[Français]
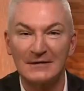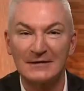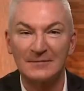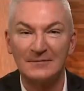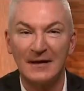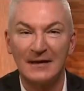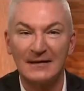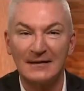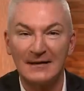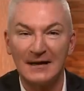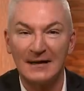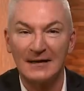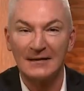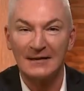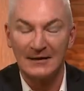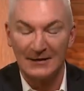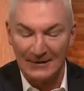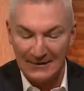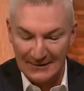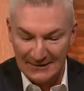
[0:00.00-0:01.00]
dit maintenant,
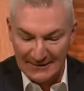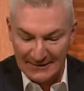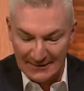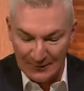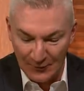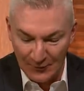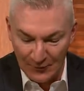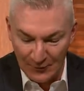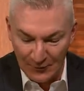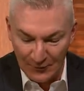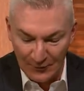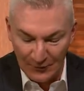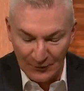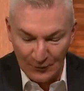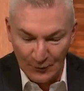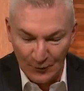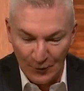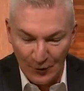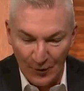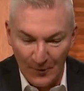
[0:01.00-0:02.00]
son,
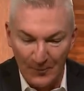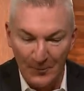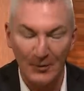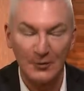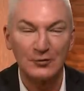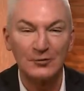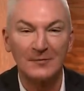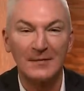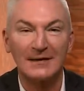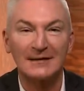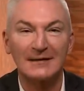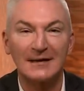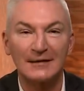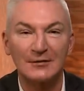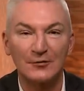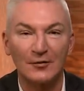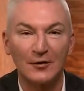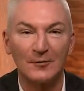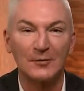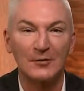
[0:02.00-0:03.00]
son repas du matin,
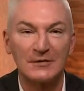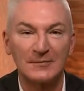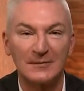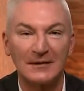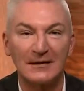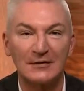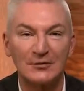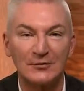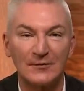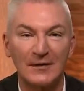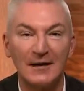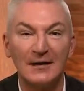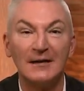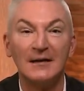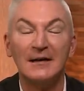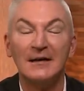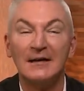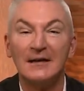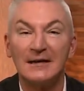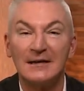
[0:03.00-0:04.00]
son repas spirituel,
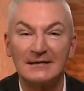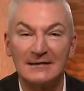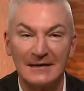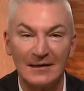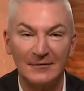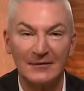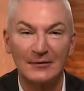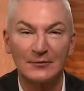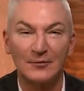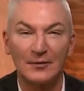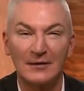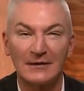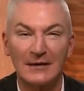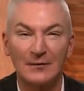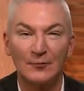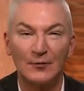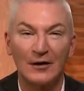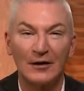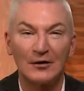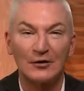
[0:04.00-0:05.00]
c'est la victoire de
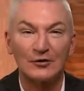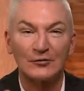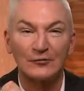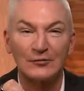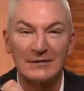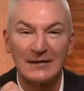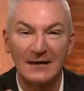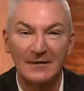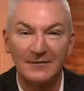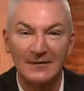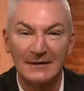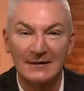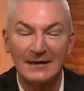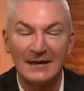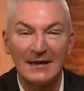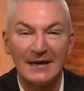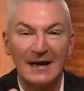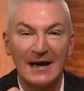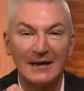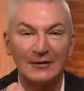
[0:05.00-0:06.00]
l'amour. Alors je vous invite
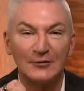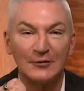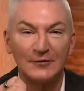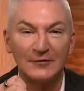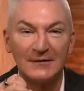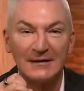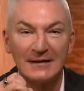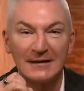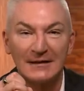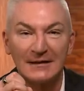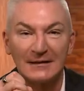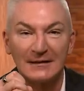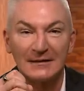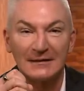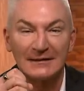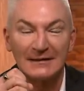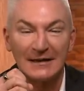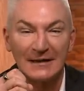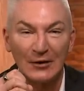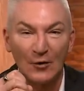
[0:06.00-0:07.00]
à devenir
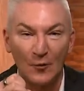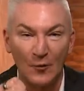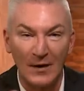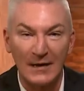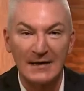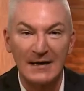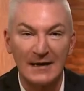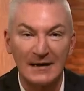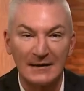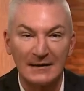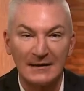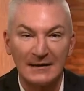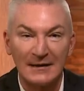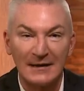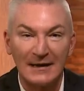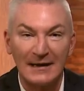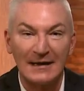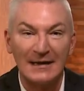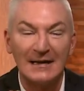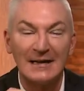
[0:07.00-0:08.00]
des croyants
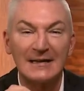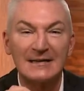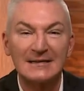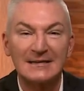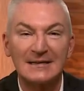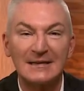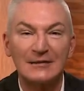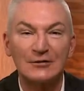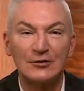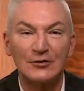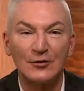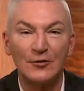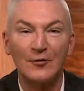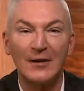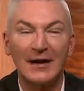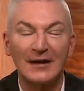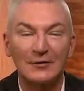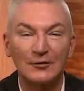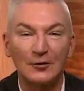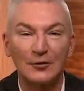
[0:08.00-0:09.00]
et laissez Dieu
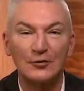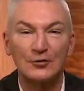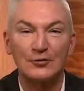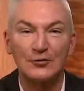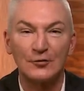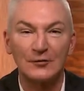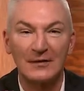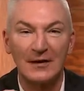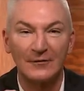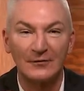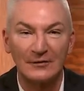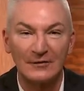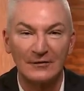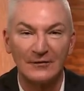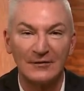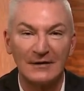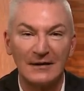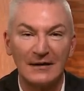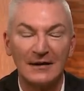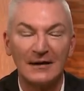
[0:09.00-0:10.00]
être Dieu dans votre
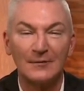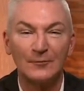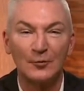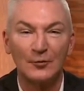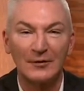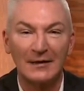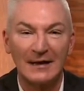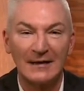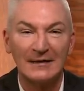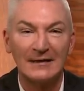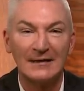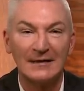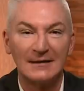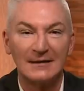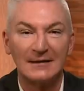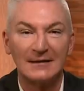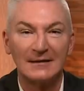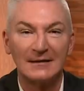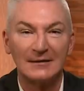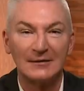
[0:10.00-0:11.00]
vie pour l'année
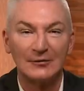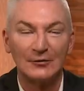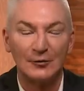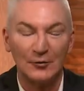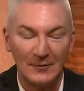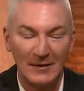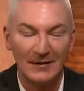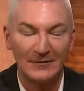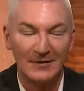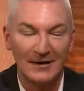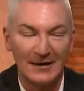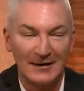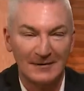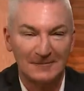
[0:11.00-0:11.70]
2020.